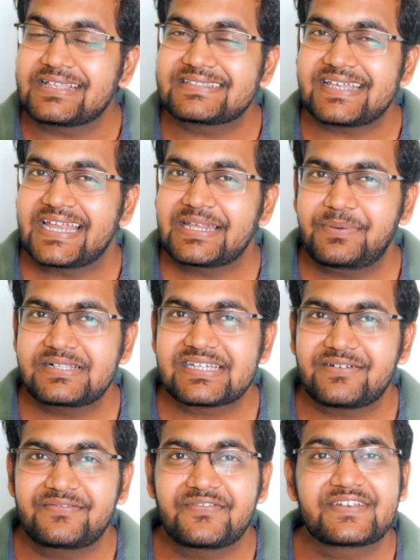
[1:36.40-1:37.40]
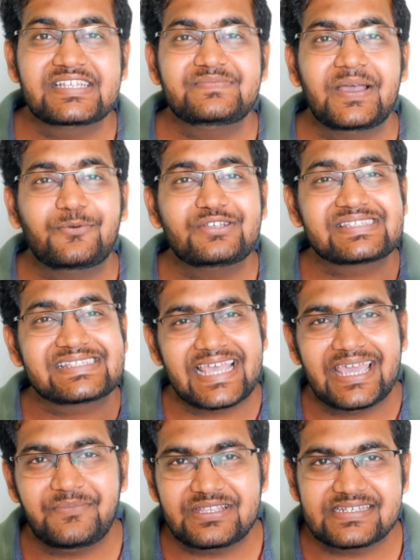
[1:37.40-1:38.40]
ये सारी पल्सर 150s में आपको
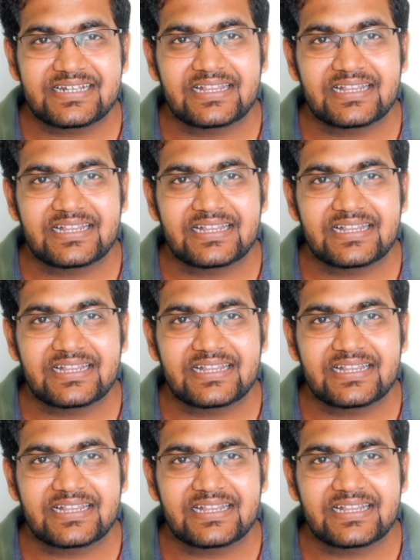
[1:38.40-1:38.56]
सेम इंजन